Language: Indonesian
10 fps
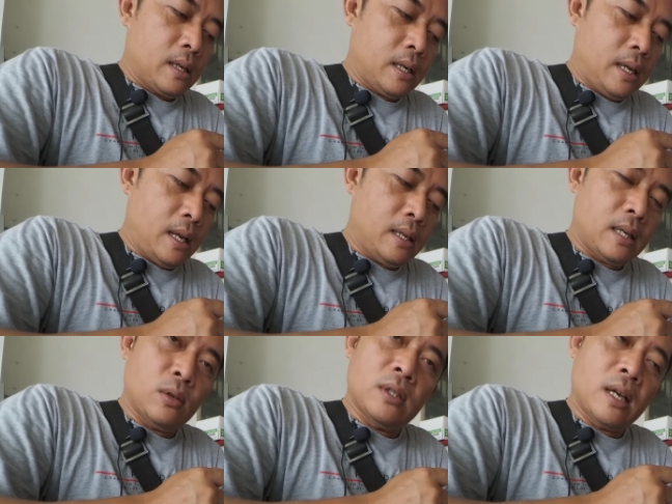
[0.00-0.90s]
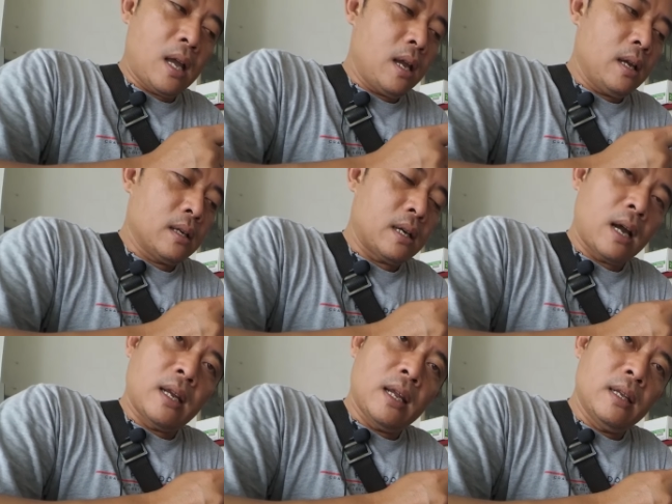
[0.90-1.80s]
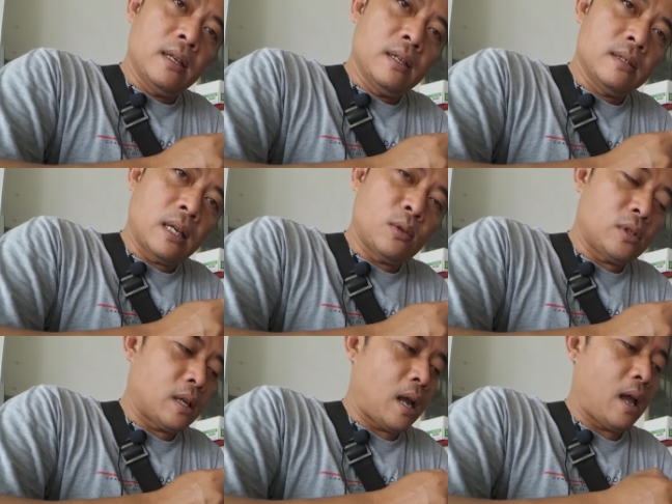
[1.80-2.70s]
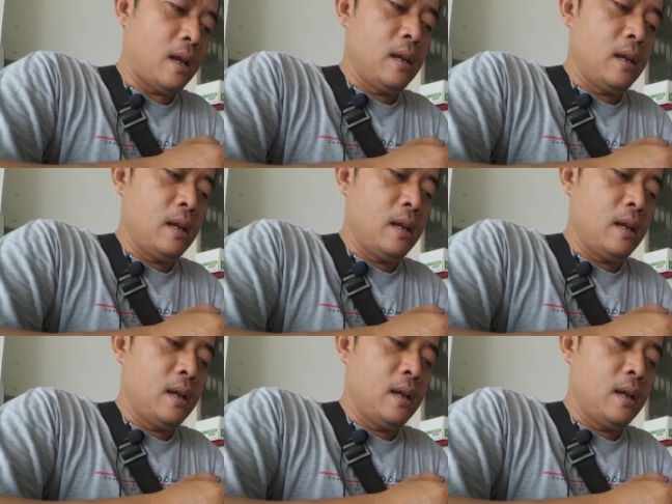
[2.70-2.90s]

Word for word: ke kiri satu setengah ke kanan satu setengah